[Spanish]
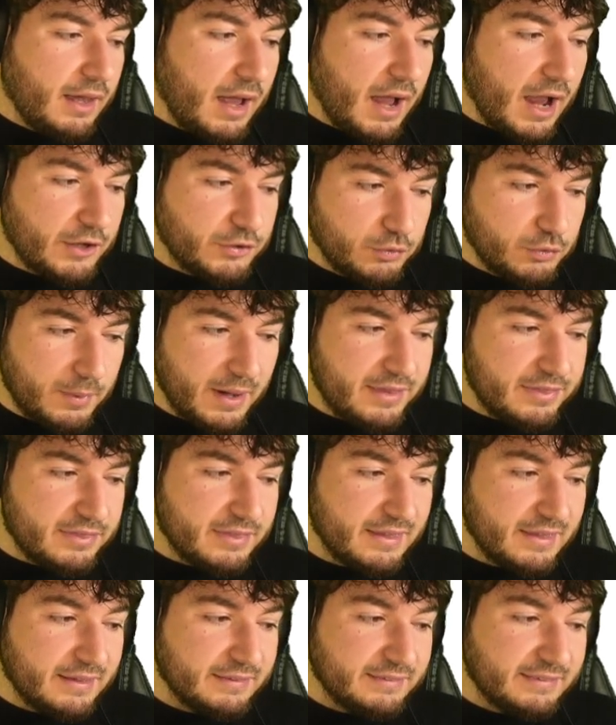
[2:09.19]
A su vez,
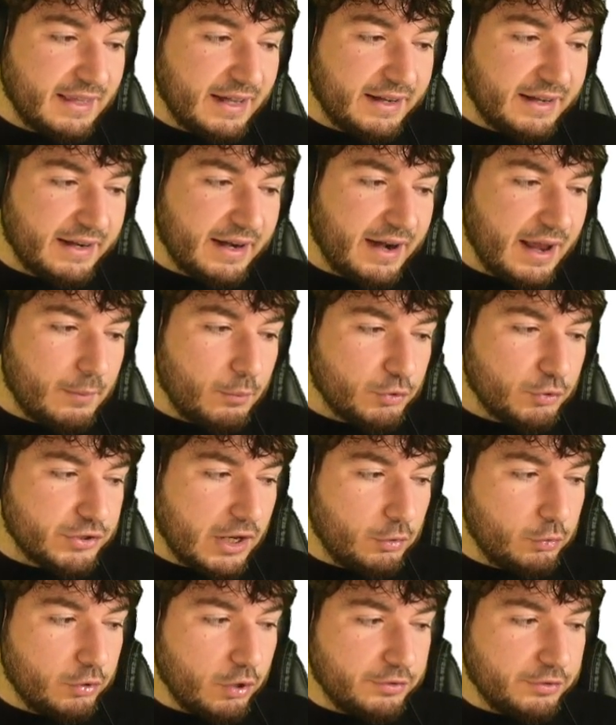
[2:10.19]
desgranamos
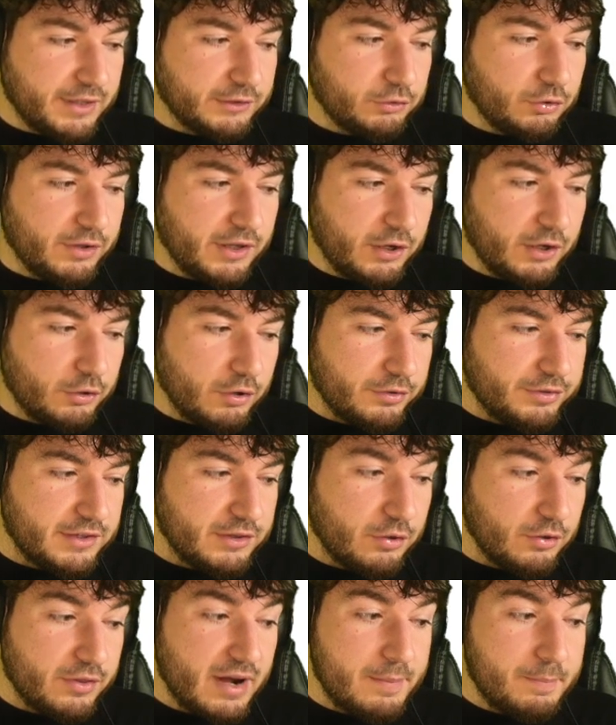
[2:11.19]
algunos datos
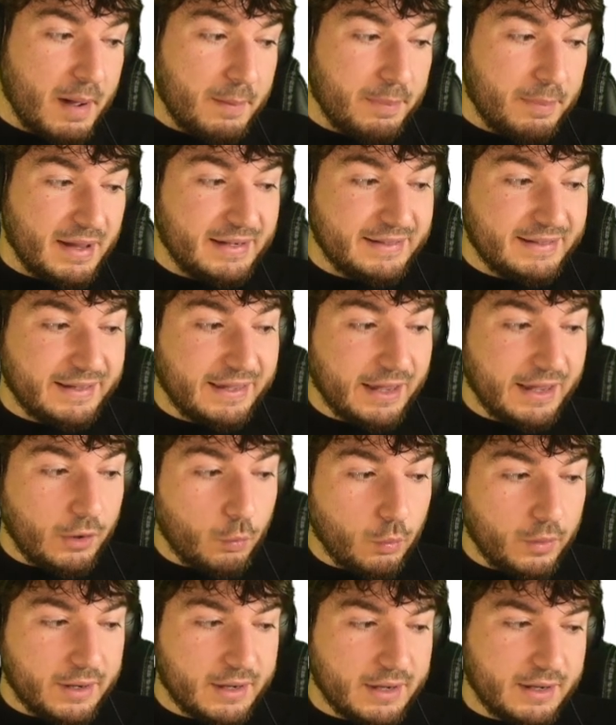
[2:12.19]
desconocidos del papel que
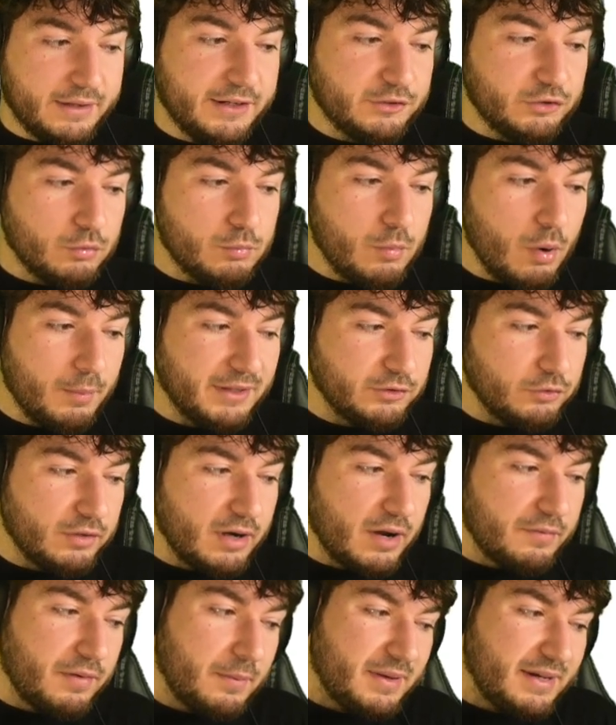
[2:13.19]
juega en estos momentos la
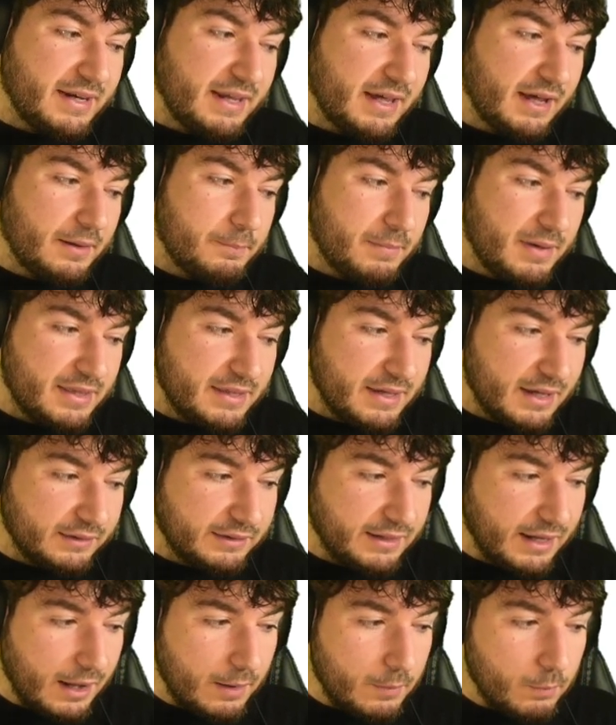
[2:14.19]
familia
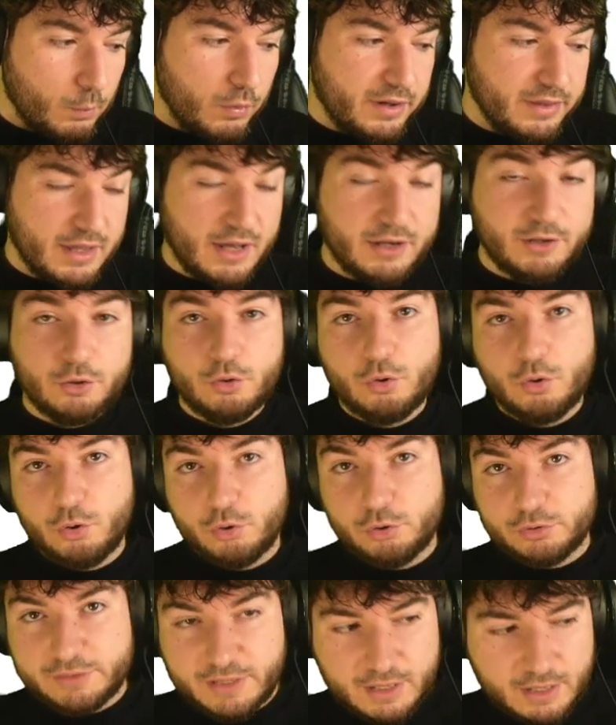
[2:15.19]
mediática Muedano
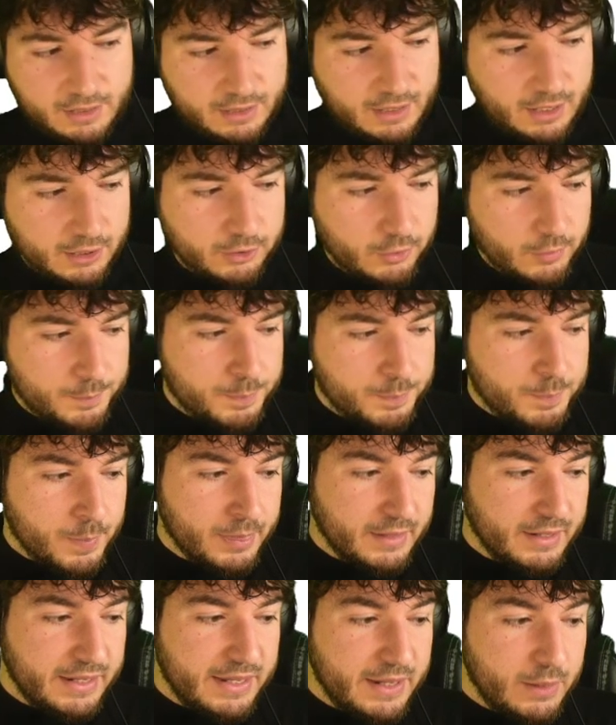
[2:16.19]
Ortega Cano
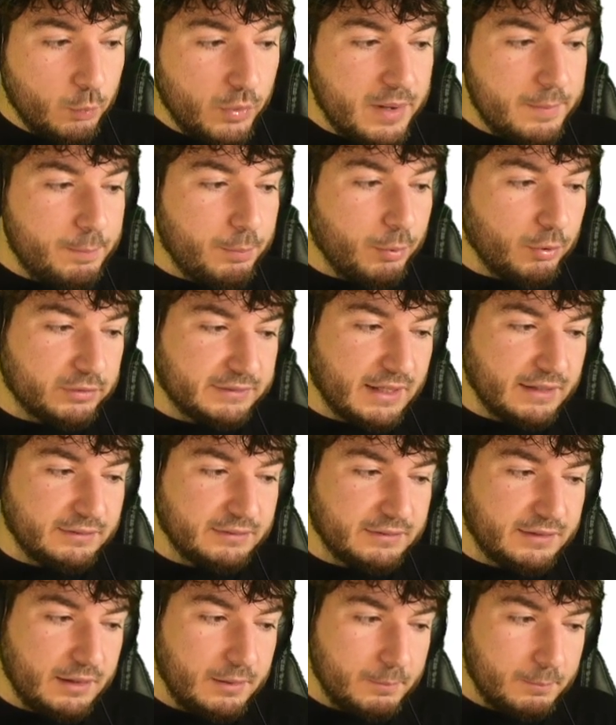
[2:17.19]
y muy
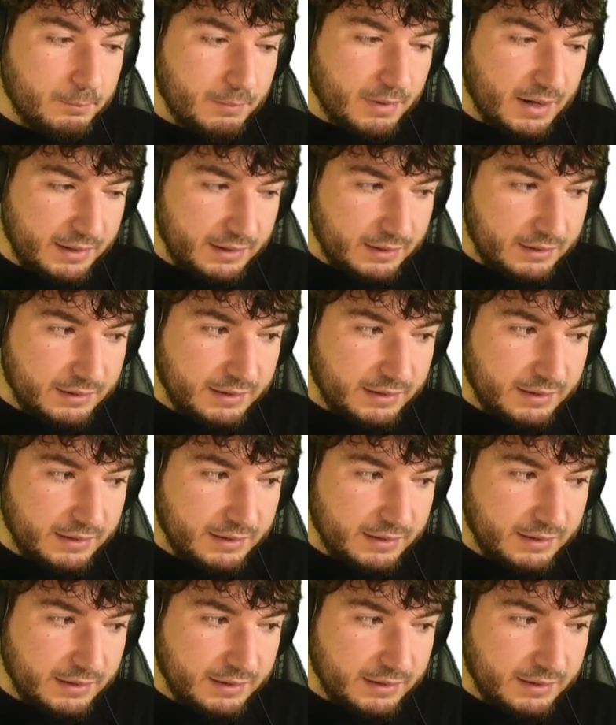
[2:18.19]
importante, ¿vale?